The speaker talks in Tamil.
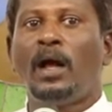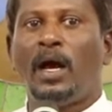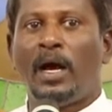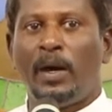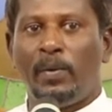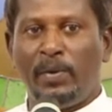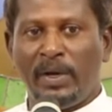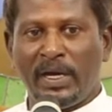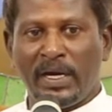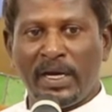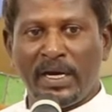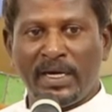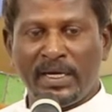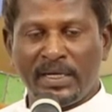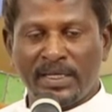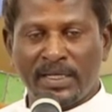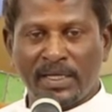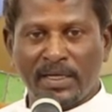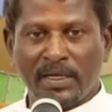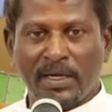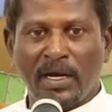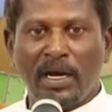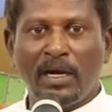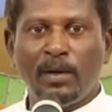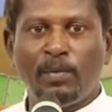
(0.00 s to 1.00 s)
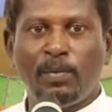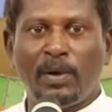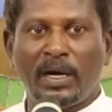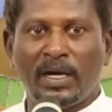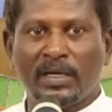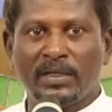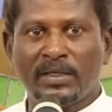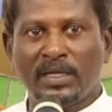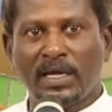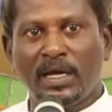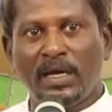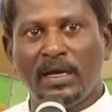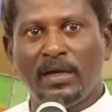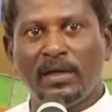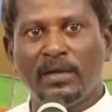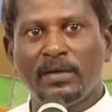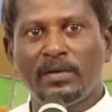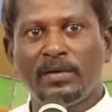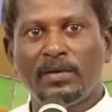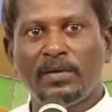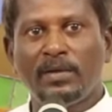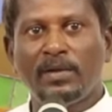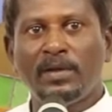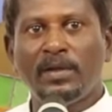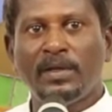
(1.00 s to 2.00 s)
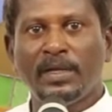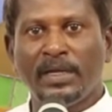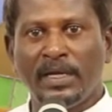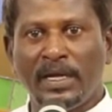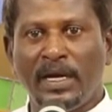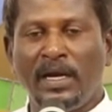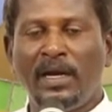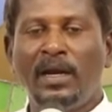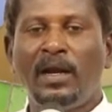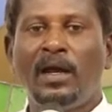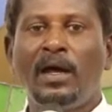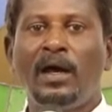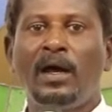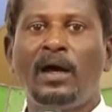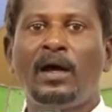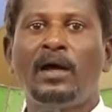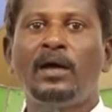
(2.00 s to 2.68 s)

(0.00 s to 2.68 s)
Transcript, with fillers: அவைகள் அடுத்த நாள் பார்த்தா எல்லா